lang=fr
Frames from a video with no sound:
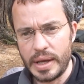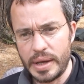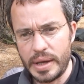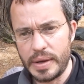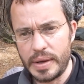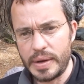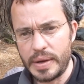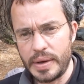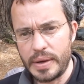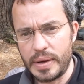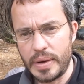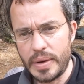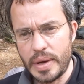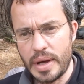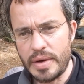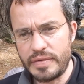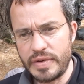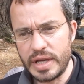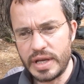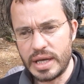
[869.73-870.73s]

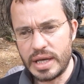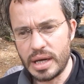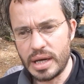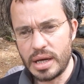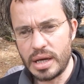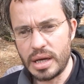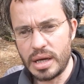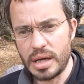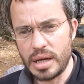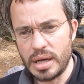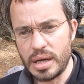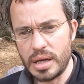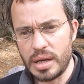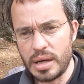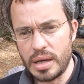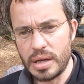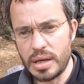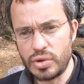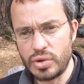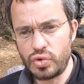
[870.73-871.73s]
avec
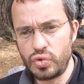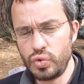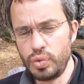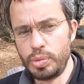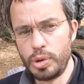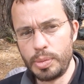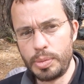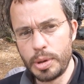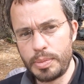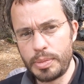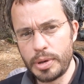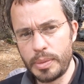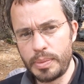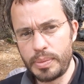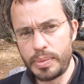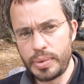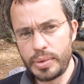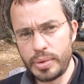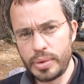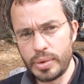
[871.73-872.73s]
un double pop-up
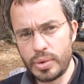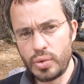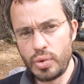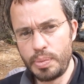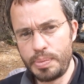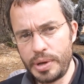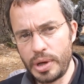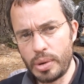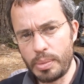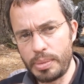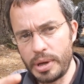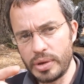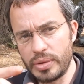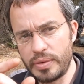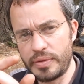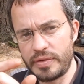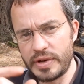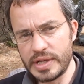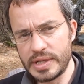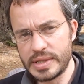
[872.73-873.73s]
coupé en paire de
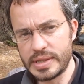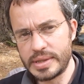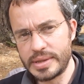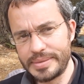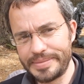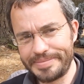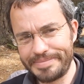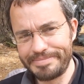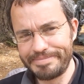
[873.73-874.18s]
fesses.